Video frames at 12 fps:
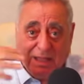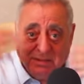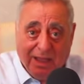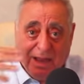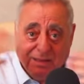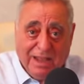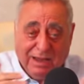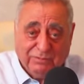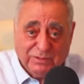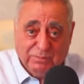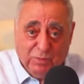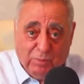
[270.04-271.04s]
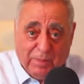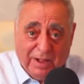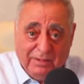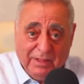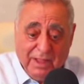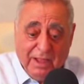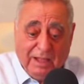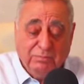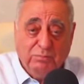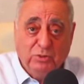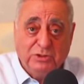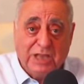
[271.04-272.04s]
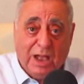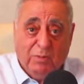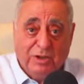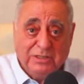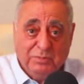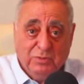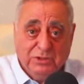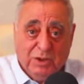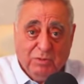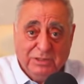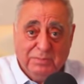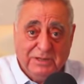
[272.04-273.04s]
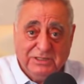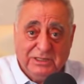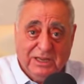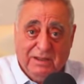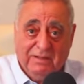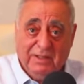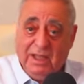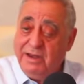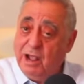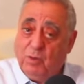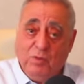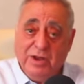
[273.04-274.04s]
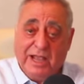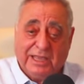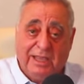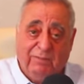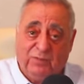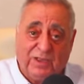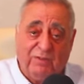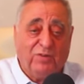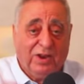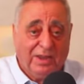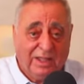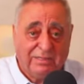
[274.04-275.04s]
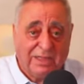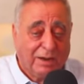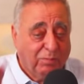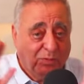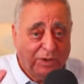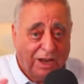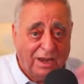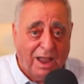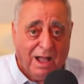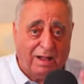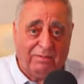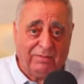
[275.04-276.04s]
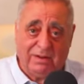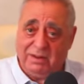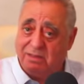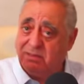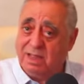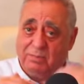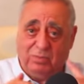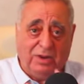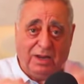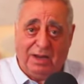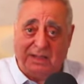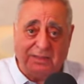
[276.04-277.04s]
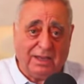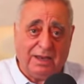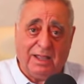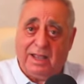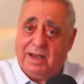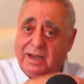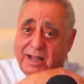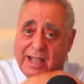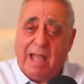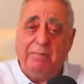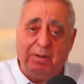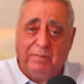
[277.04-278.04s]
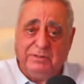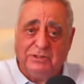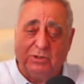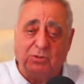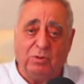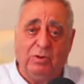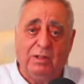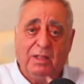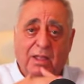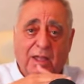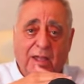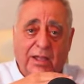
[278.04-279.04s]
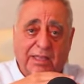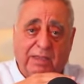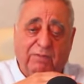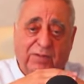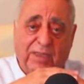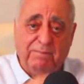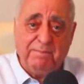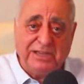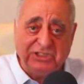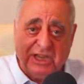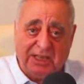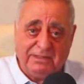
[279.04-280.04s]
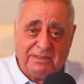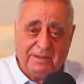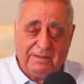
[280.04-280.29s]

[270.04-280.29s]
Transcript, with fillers: ديال نفس المساواه المساواه ماشي حنا كنا كيف كيف خلينا نضربونا لا خلينا نضربونا الله يعطيك الخير انا كاع ما بغيتش نكون آه، كيف كيف مع شي حد